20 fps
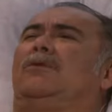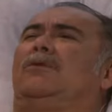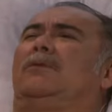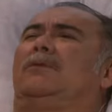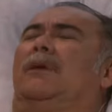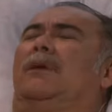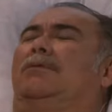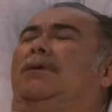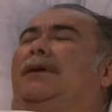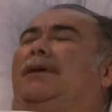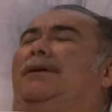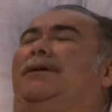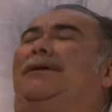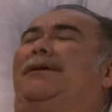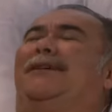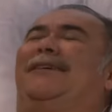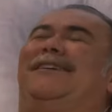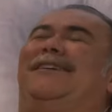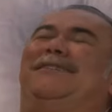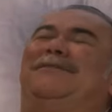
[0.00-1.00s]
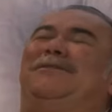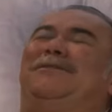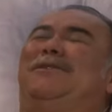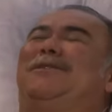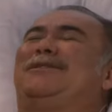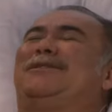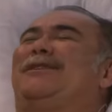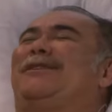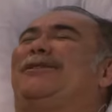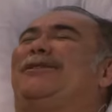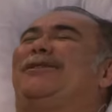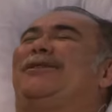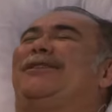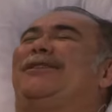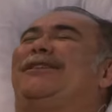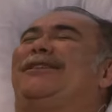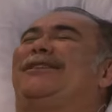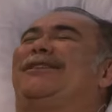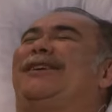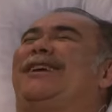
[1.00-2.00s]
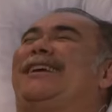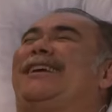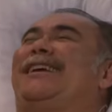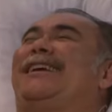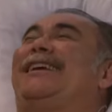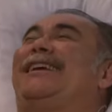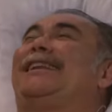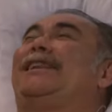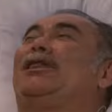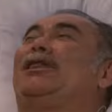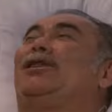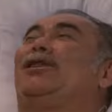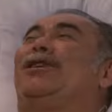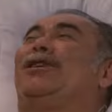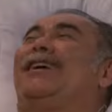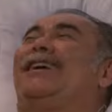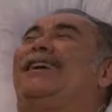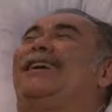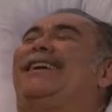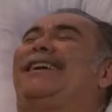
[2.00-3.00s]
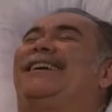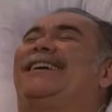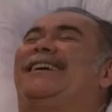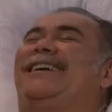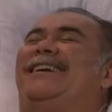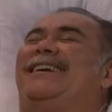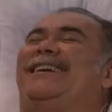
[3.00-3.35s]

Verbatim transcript: Nie drugą. Piątą szansę od życia.